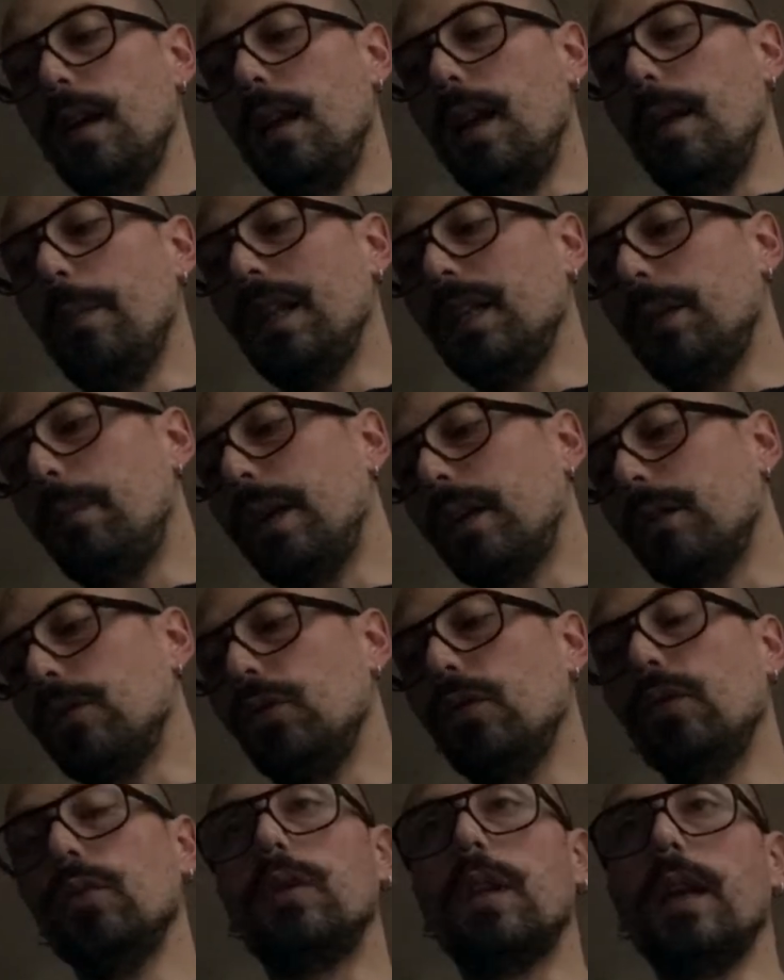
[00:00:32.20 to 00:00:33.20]
le mani
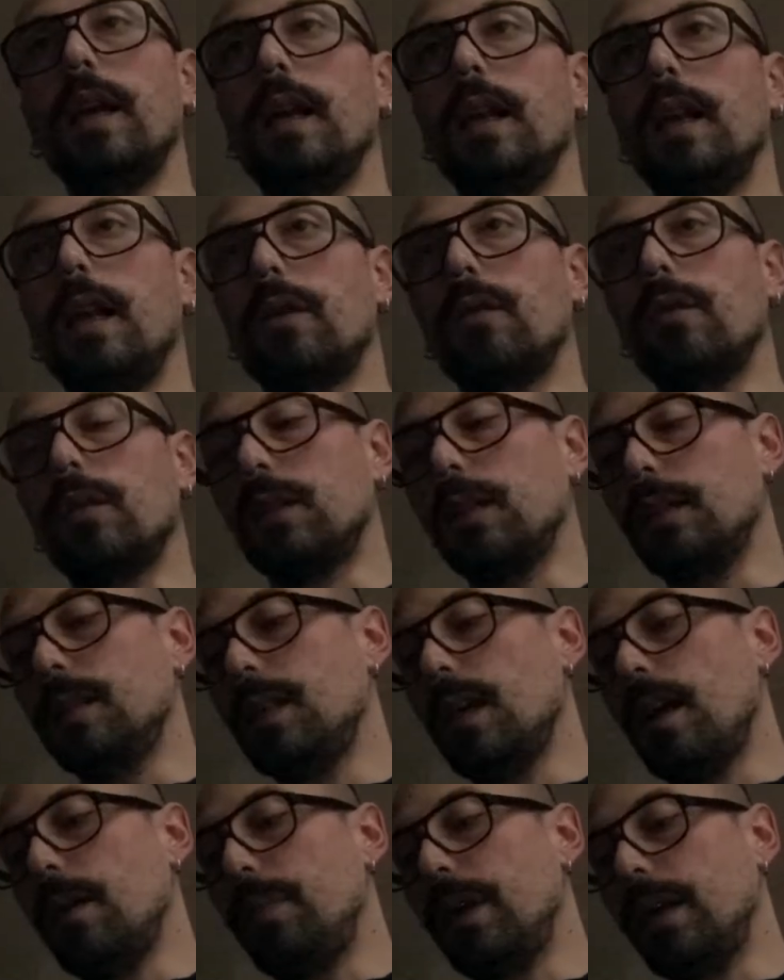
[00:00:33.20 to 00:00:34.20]
perdute, la
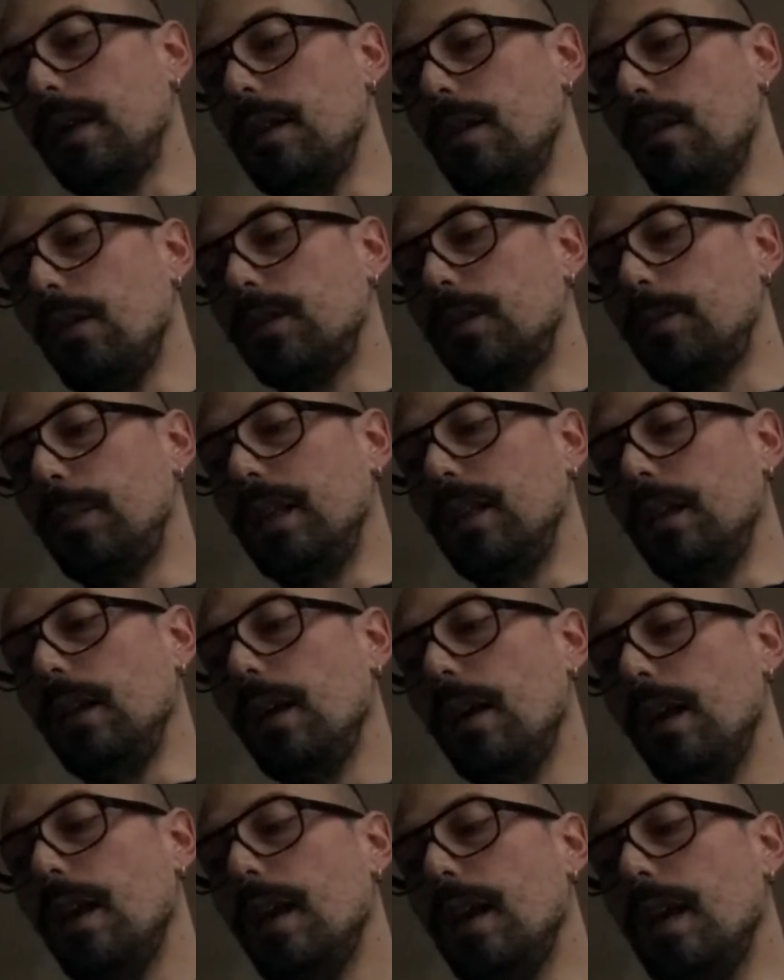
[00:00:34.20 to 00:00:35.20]
cortesia per gli
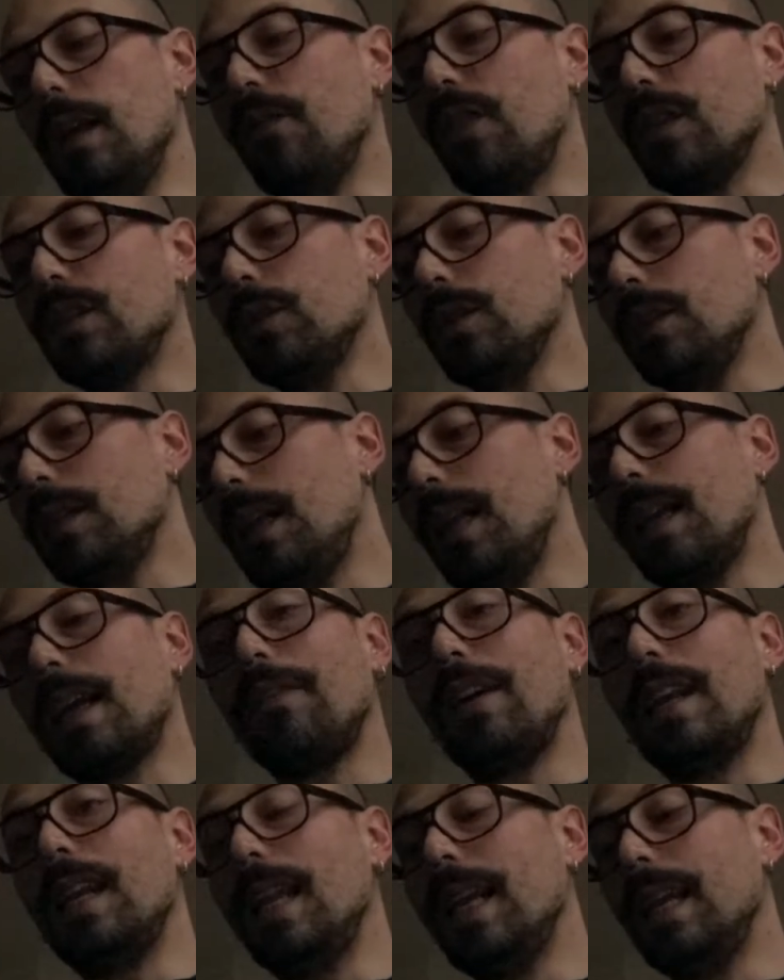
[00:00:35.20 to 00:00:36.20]
ospiti, l'invasione delle
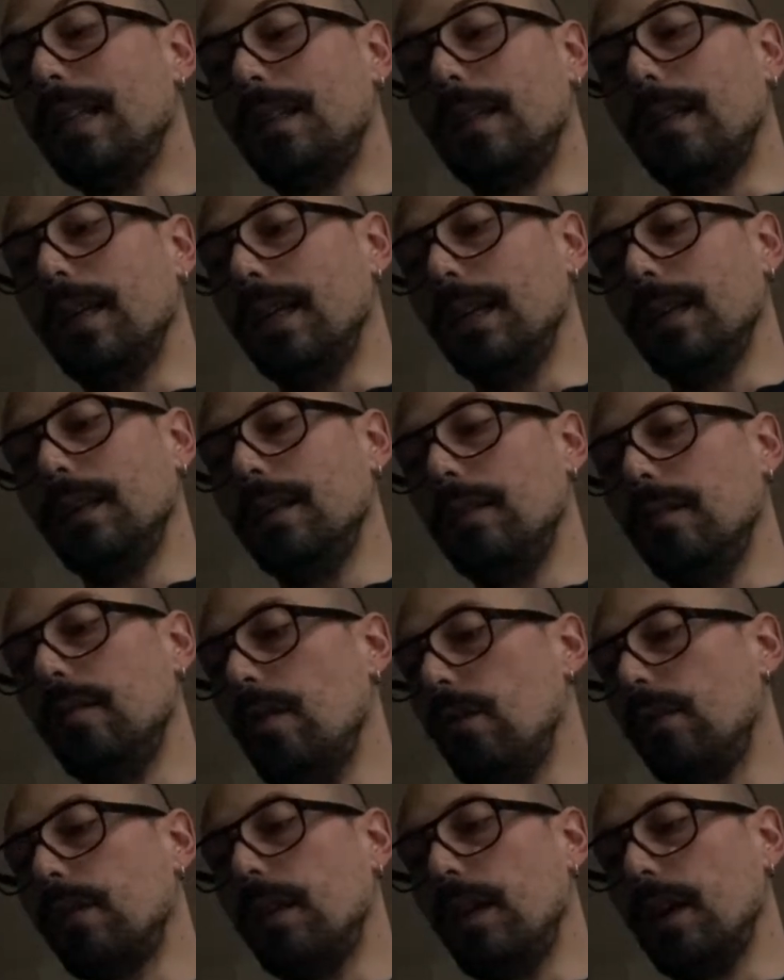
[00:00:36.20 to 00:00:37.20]
cavallette, gli
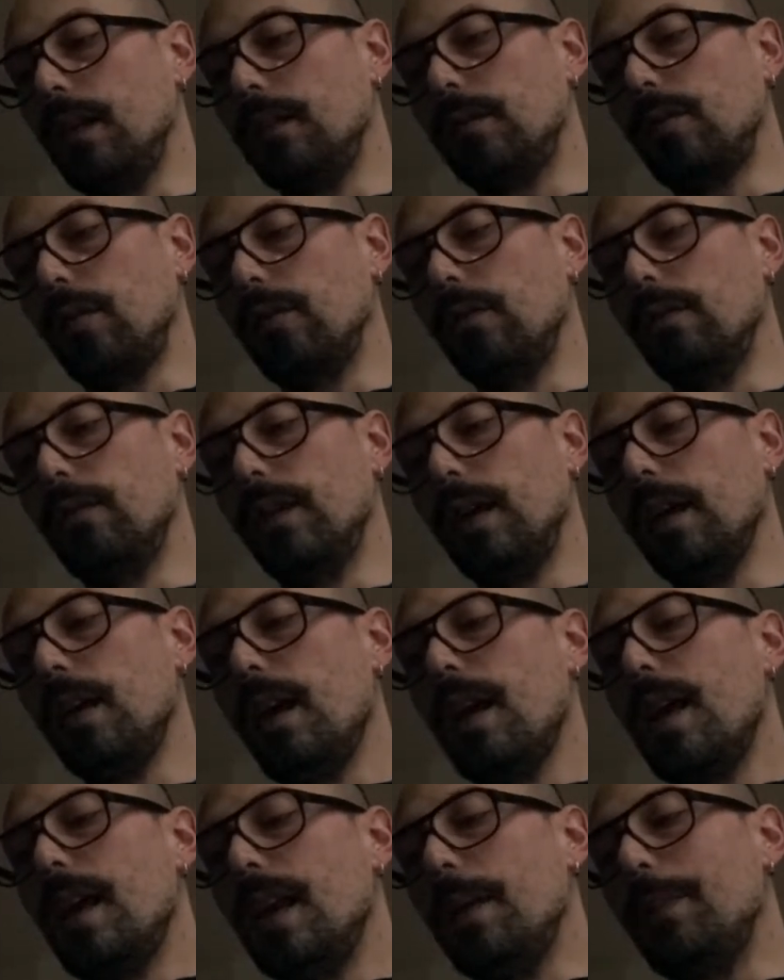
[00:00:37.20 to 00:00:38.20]
occhi altrove,
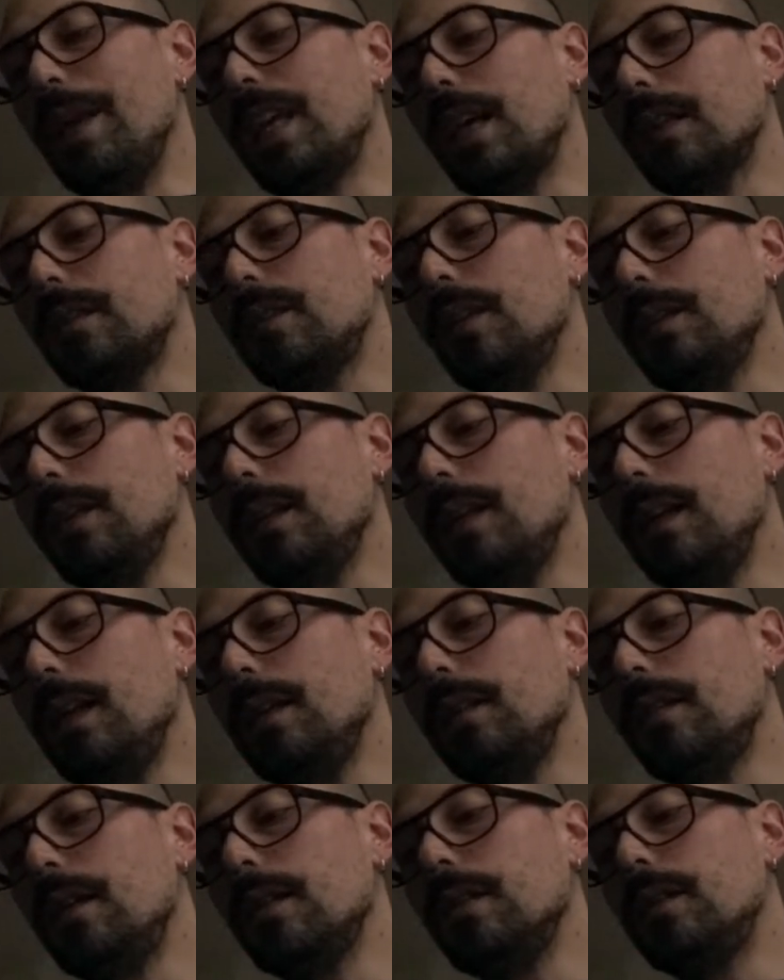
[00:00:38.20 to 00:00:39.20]
l'emigrazione delle
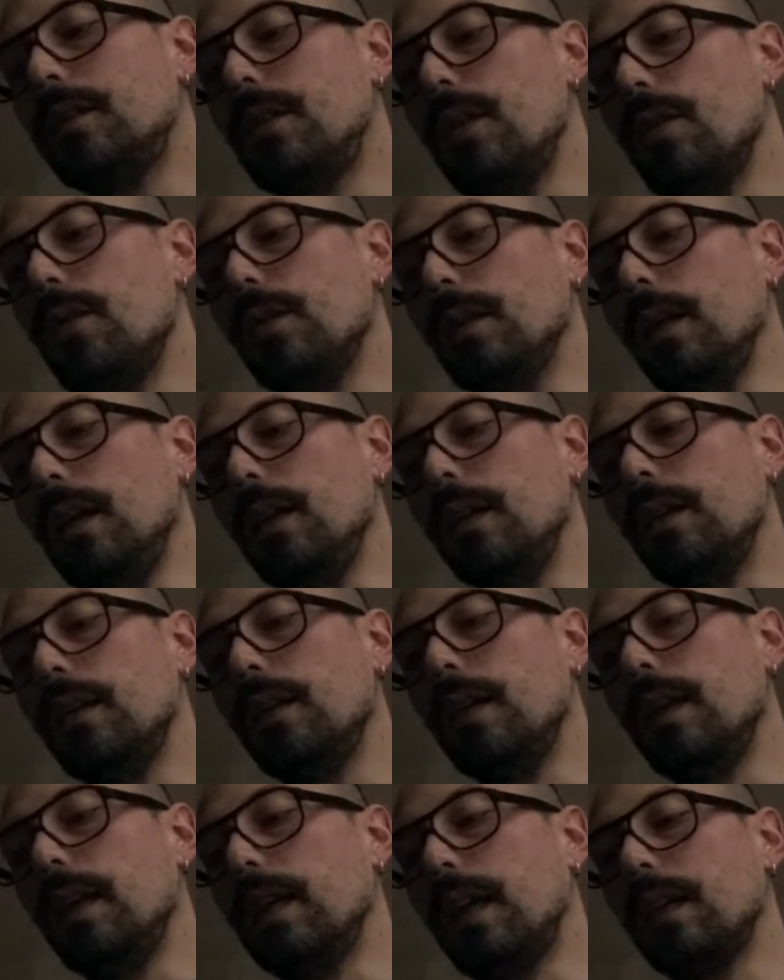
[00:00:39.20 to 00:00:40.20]
intenzioni,
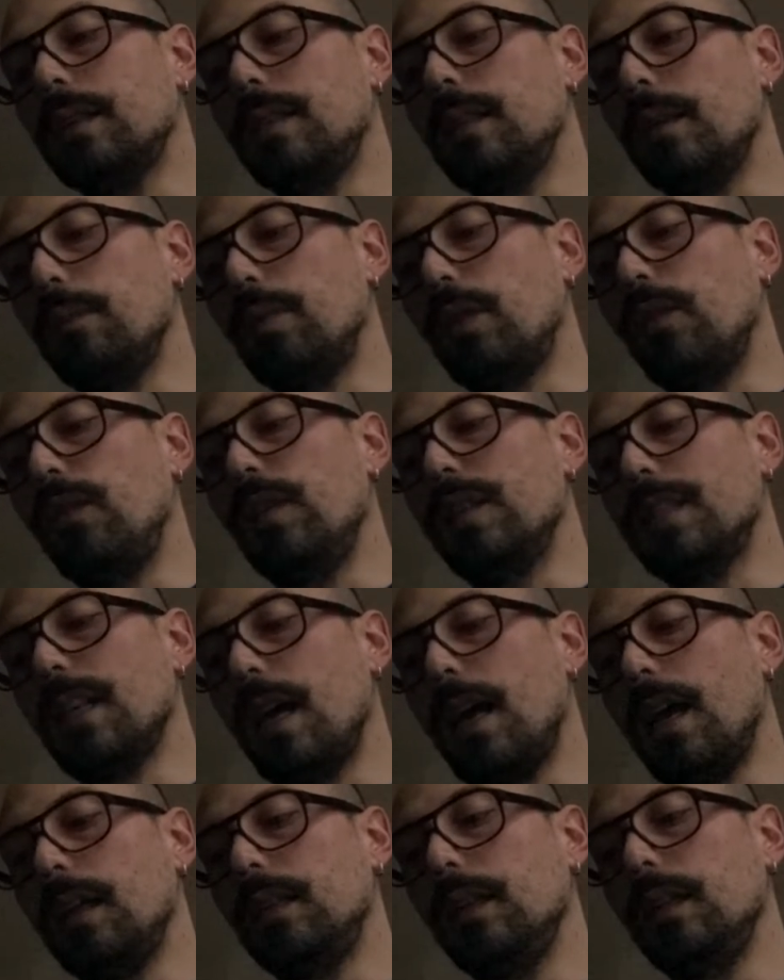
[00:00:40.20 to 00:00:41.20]
i grazi
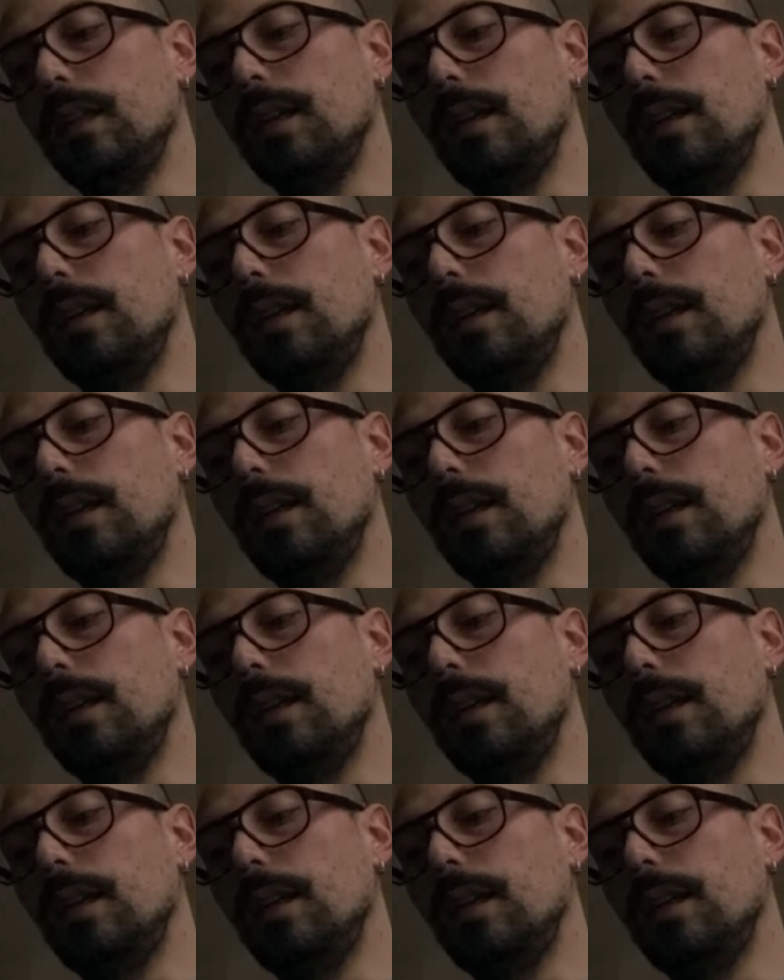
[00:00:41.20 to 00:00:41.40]
improvvisati,